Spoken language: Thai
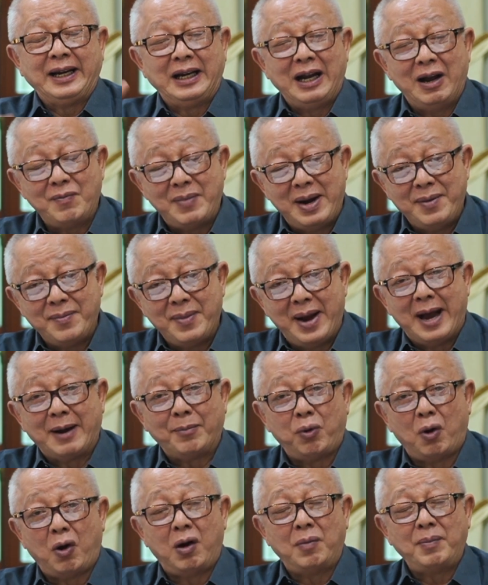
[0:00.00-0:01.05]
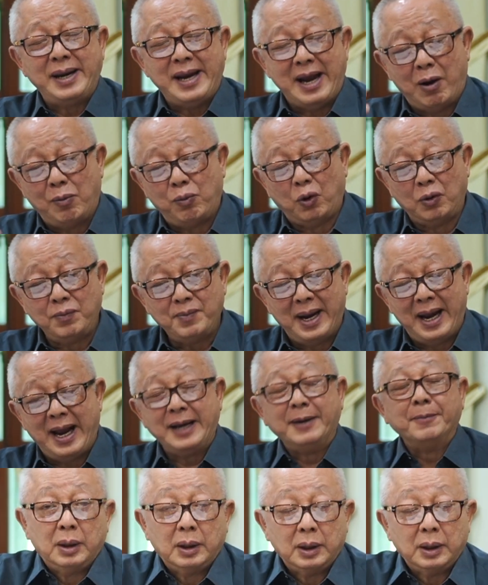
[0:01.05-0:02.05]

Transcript: ดแล้วไม่มากพอไม่เอาผลมาให้